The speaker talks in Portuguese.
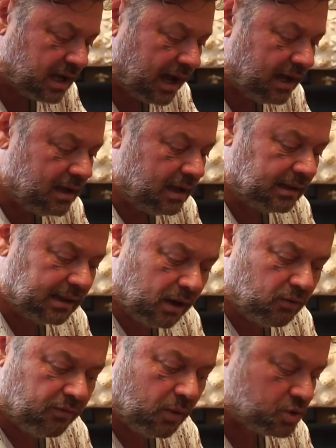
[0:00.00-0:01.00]
tá?
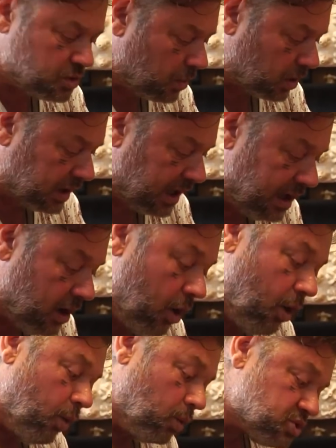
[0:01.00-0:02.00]
Não vão te morder.
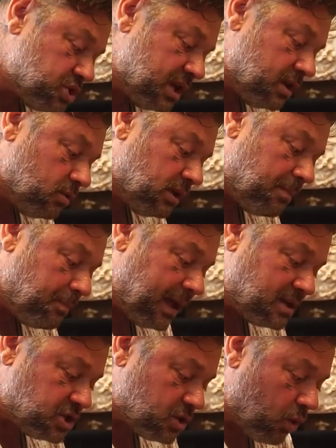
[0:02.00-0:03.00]
O círio
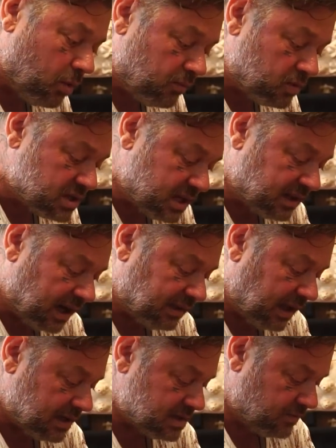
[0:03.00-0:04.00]
depende de como você
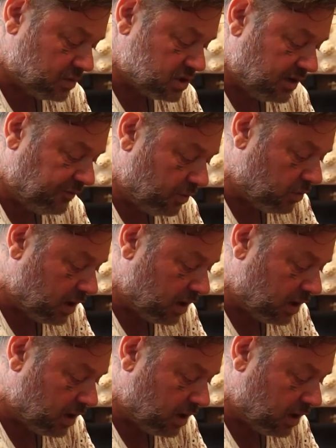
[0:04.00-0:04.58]
tratar. Se você for